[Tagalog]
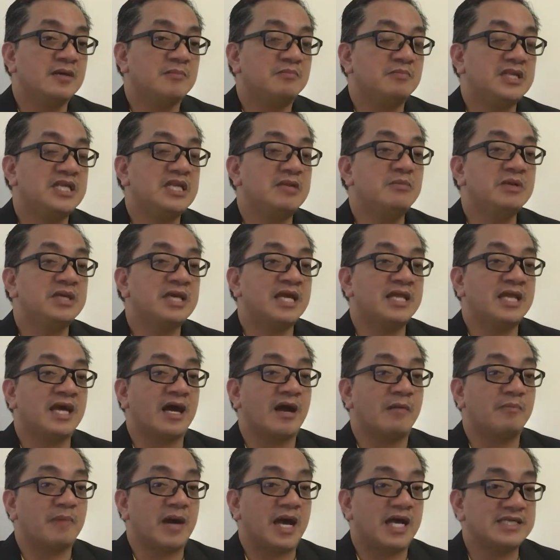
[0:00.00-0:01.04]
binibigyan ng
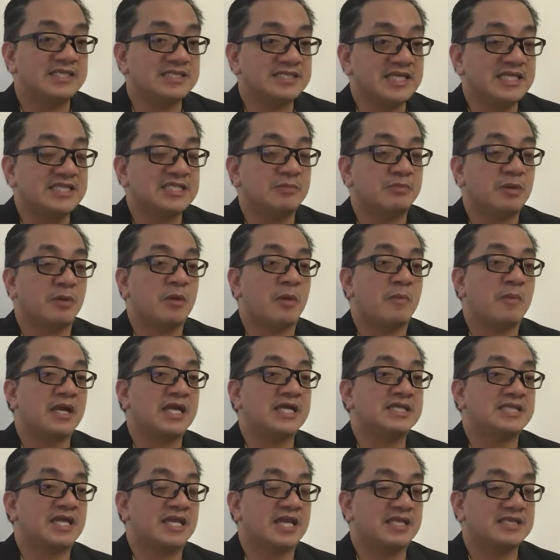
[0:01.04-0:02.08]
capacity sa
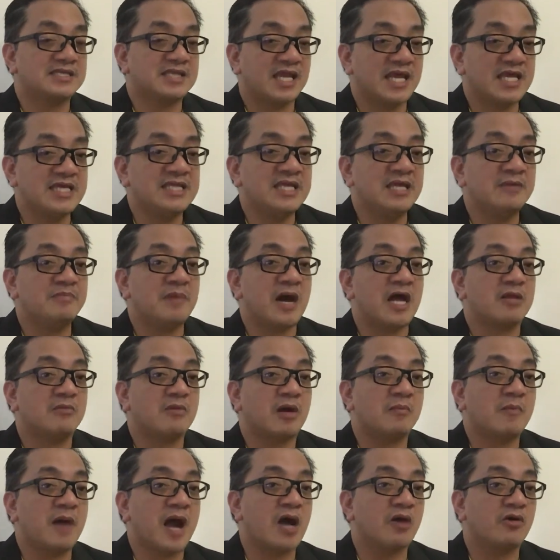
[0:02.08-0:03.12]
pamamagitan ng training para
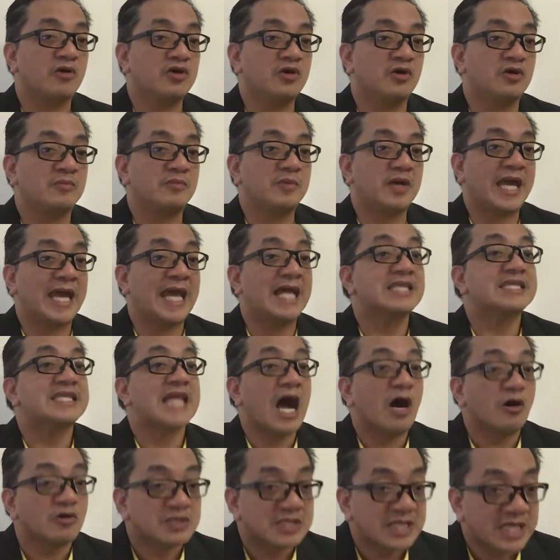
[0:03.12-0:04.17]
mabago yung health
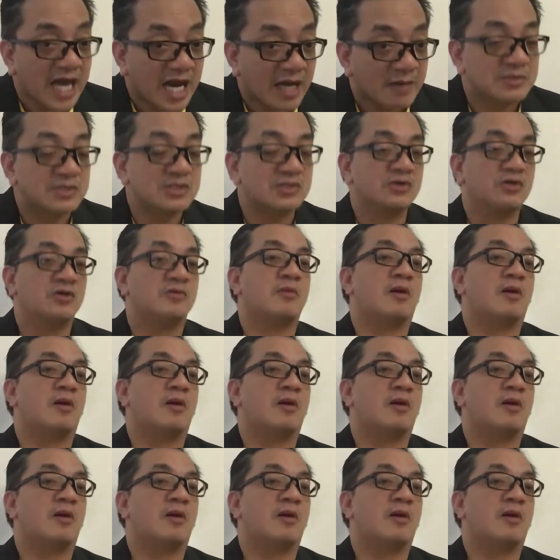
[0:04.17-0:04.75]
outcomes, no?